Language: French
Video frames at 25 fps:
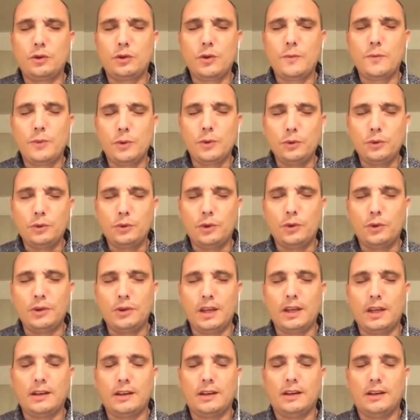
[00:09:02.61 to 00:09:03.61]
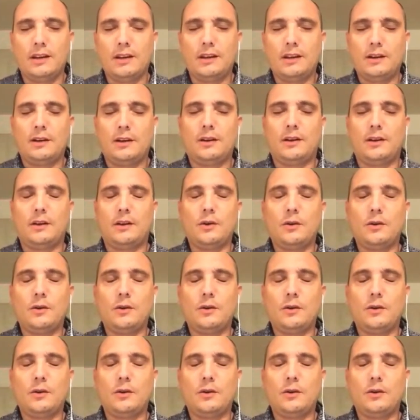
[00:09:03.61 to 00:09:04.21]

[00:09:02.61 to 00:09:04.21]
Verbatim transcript: ce que tu peux nous donner euh,